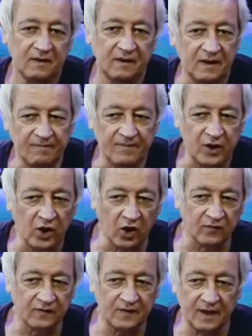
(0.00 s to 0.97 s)

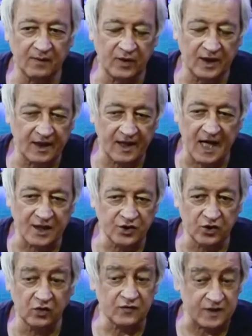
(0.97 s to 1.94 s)
embrión, digamos, del
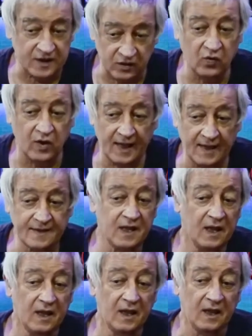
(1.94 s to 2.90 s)
rayo, Cirujas,
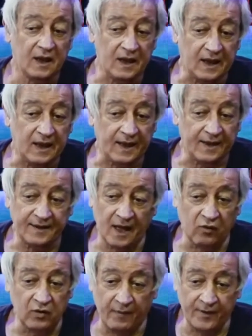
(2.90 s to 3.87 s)
eh, que
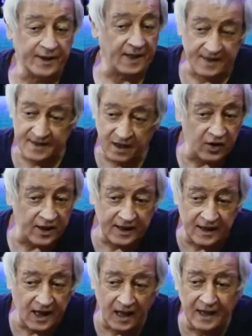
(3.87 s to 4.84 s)
está con la puesta en escena
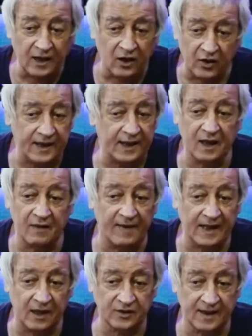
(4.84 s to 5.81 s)
original y que lo dirige
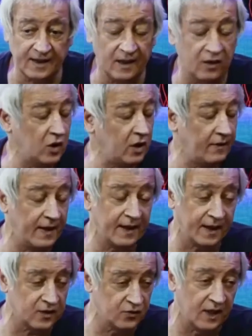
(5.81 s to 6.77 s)
María del Sánchez de Oliver,
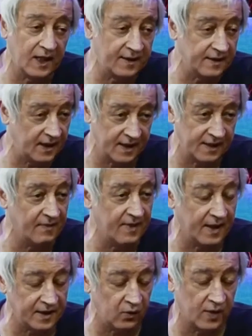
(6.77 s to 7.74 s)
que es una de las integrantes
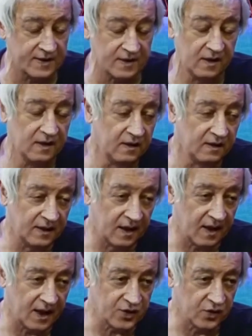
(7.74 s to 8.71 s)
más antiguas
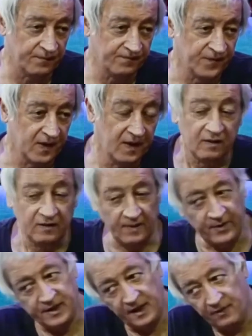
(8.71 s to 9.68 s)
del rayo.
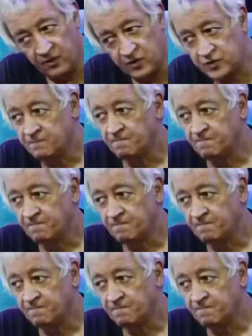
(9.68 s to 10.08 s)
Después tenemos